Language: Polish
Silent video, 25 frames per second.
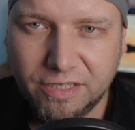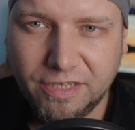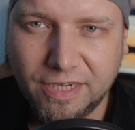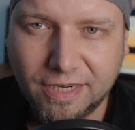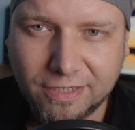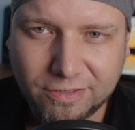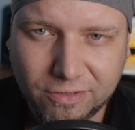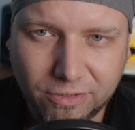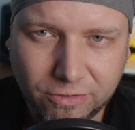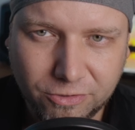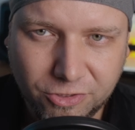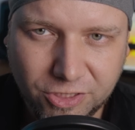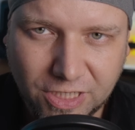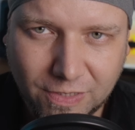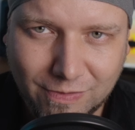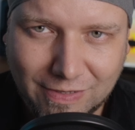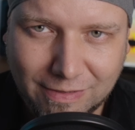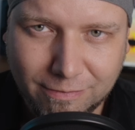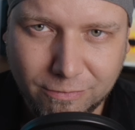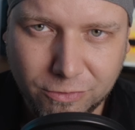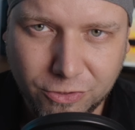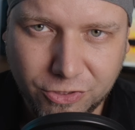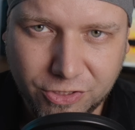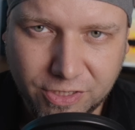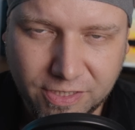i jak to działa?
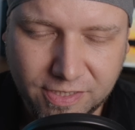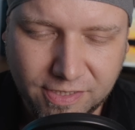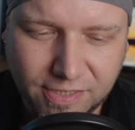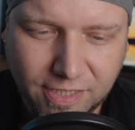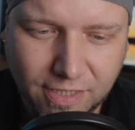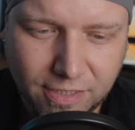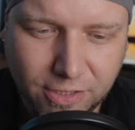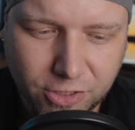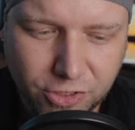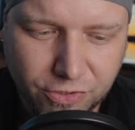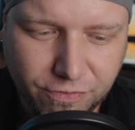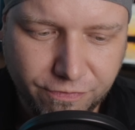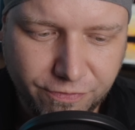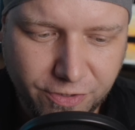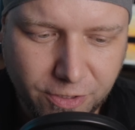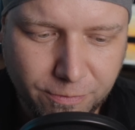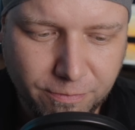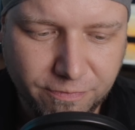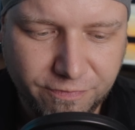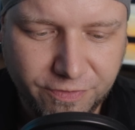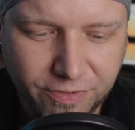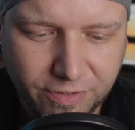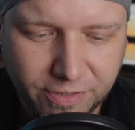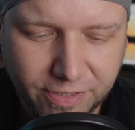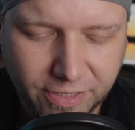Możecie znaleźć film
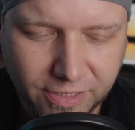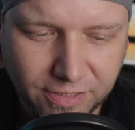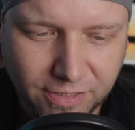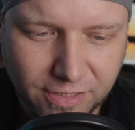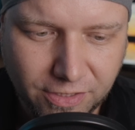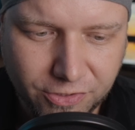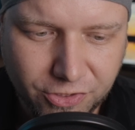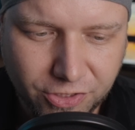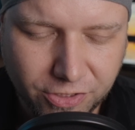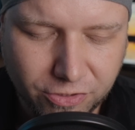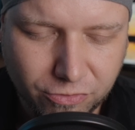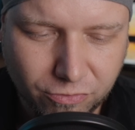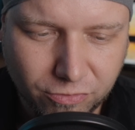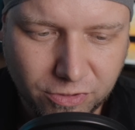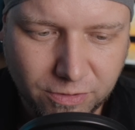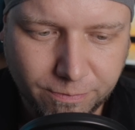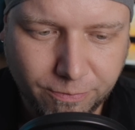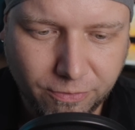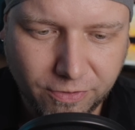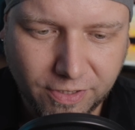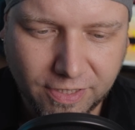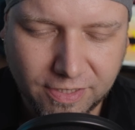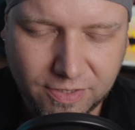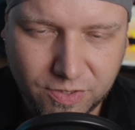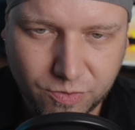w internecie, który
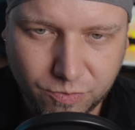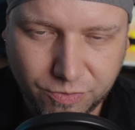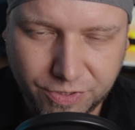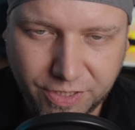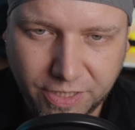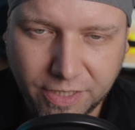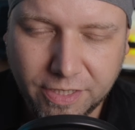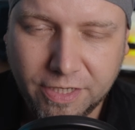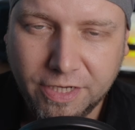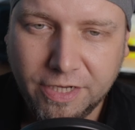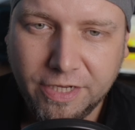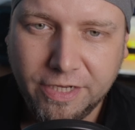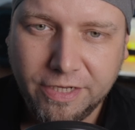pokazuje,